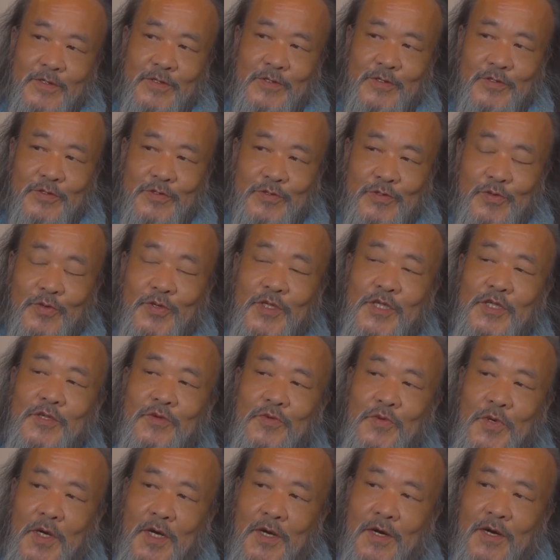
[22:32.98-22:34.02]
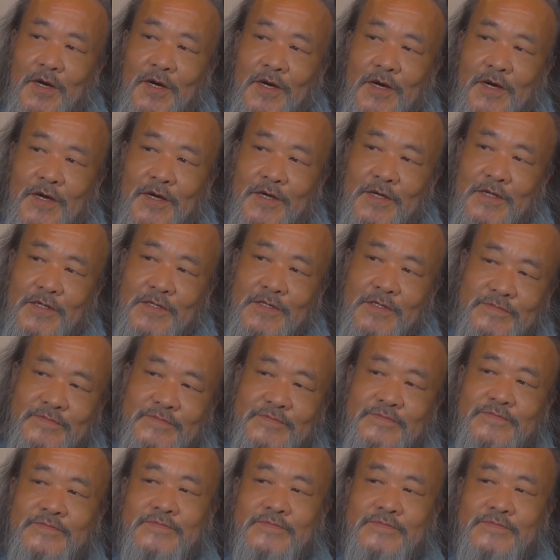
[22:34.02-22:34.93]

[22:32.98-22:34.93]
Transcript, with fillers: いう時にはう